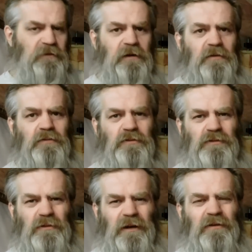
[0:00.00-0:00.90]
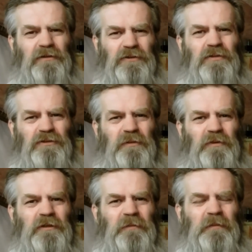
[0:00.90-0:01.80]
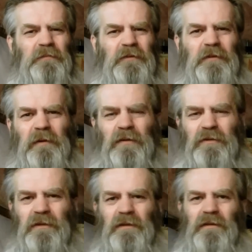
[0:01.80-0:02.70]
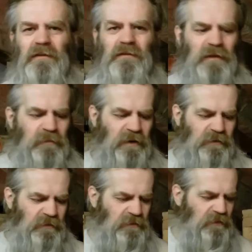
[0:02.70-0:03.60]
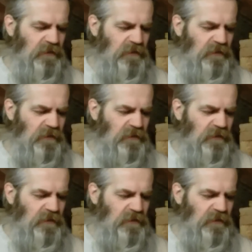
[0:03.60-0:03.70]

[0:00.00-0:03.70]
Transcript: какую еще, как, что еще можно без оборотки э, добавить?